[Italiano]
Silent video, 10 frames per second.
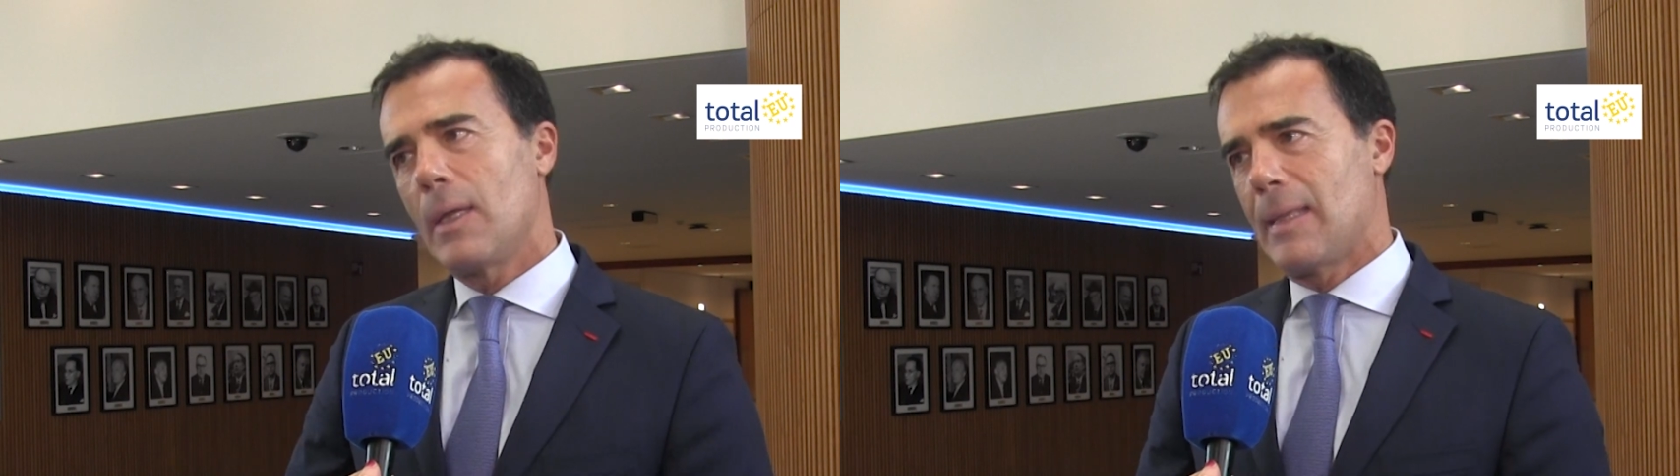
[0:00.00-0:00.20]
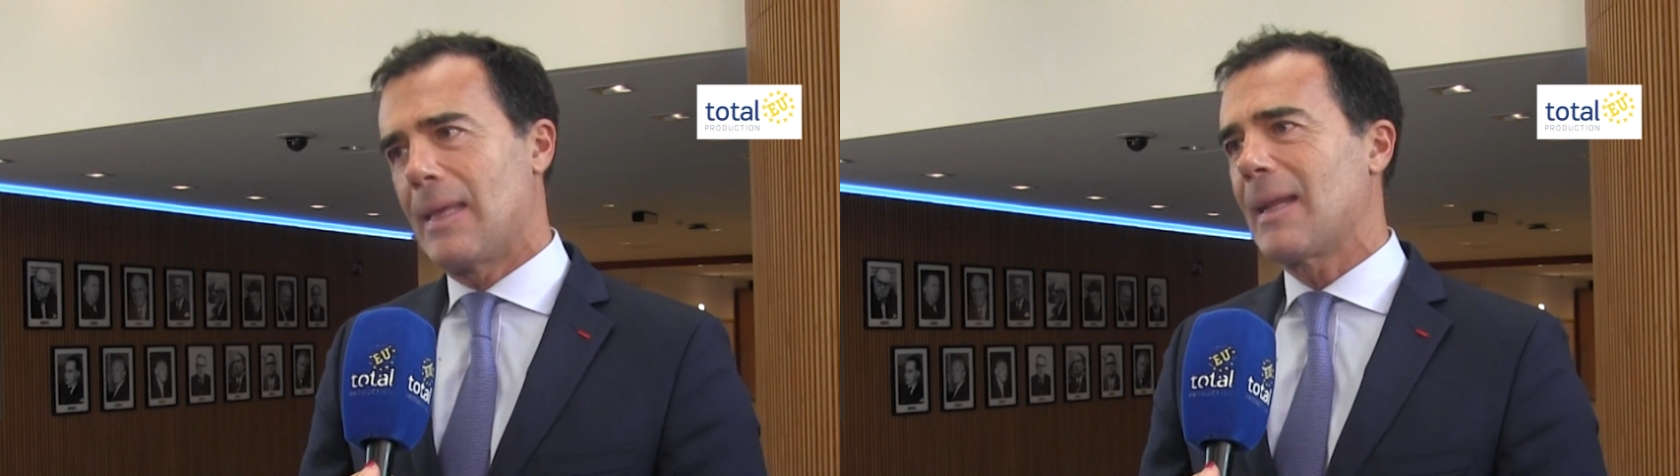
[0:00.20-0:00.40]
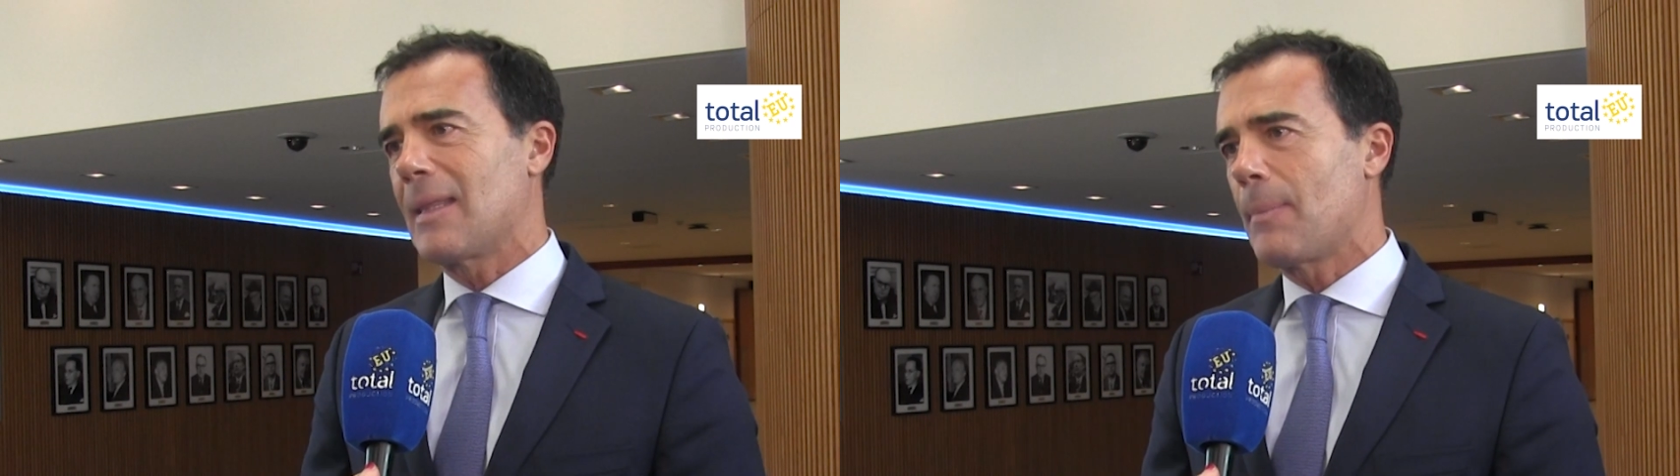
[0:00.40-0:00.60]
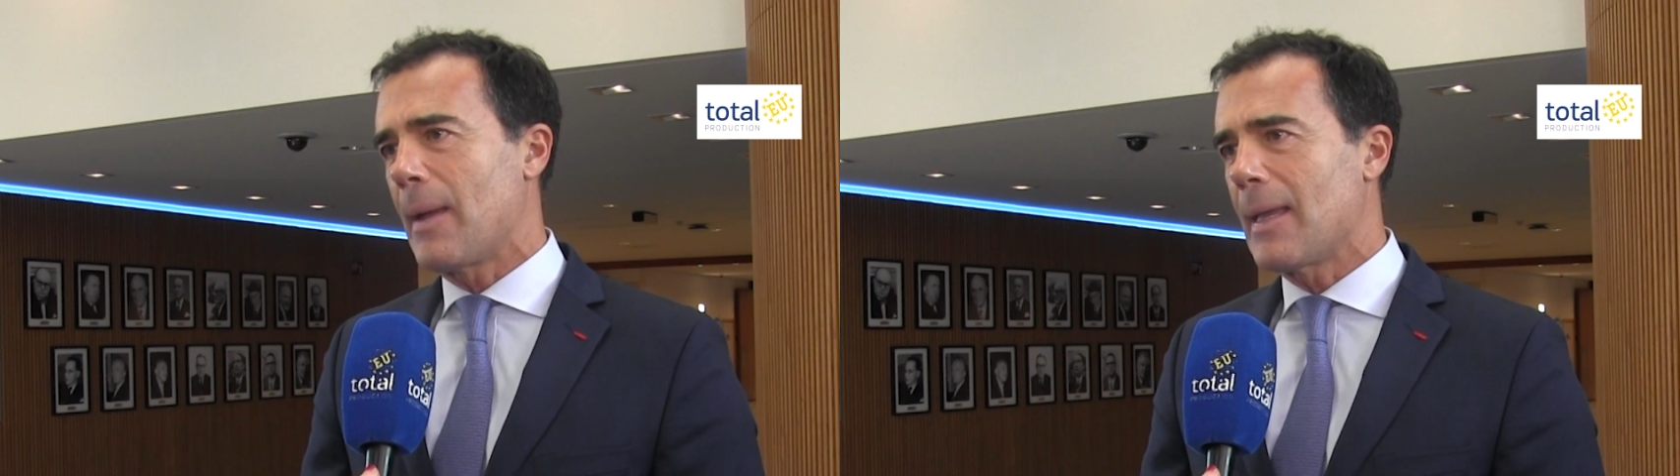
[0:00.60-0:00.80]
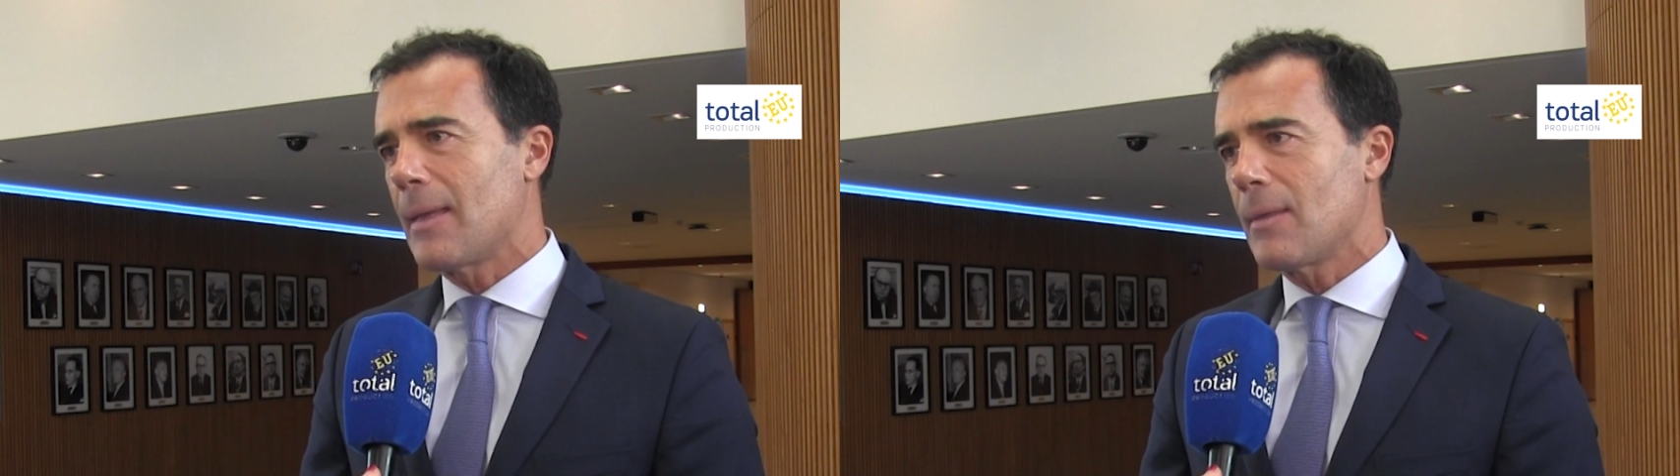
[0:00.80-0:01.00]
nei grandi
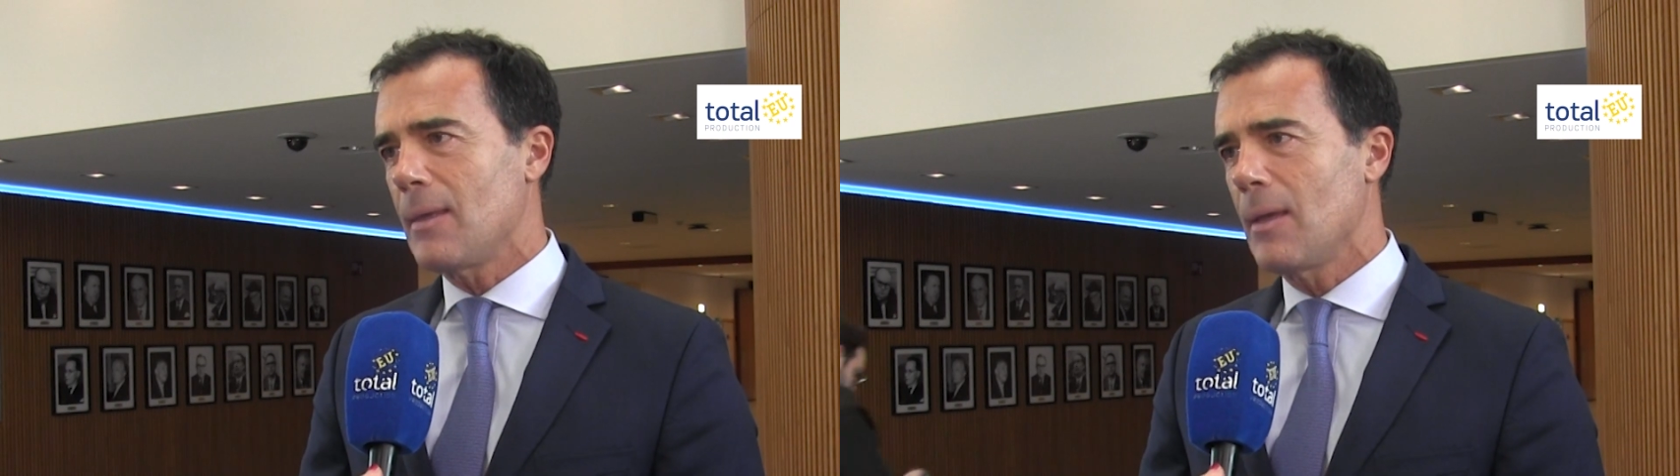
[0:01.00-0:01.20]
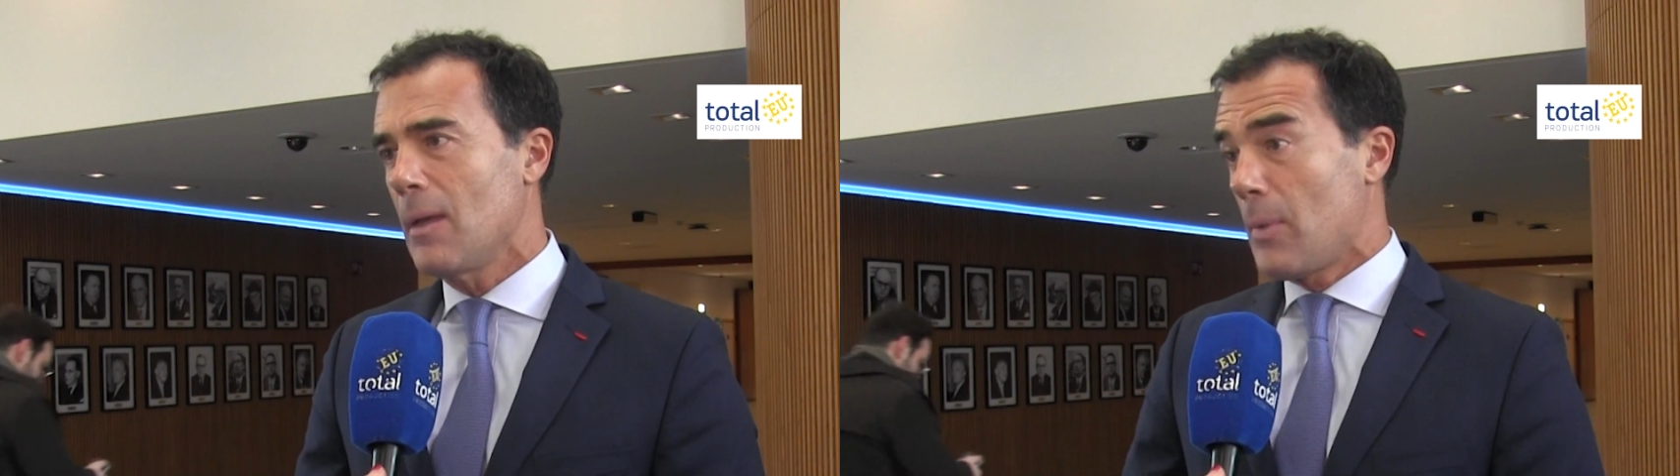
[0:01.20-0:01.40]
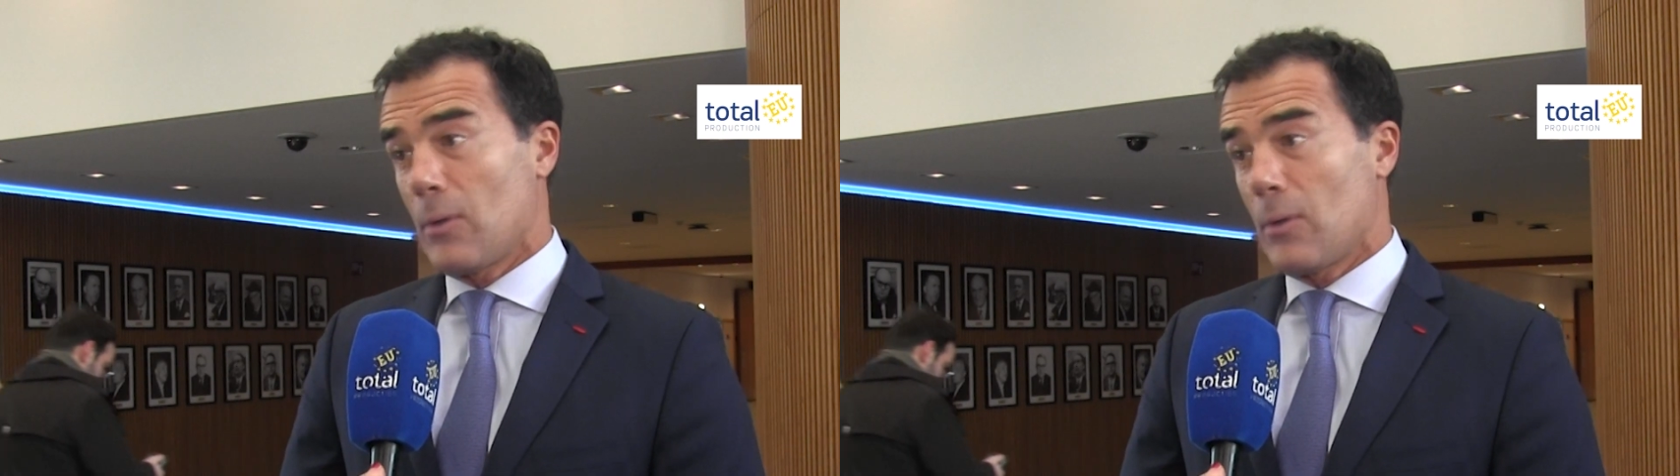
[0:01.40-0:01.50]
paesi,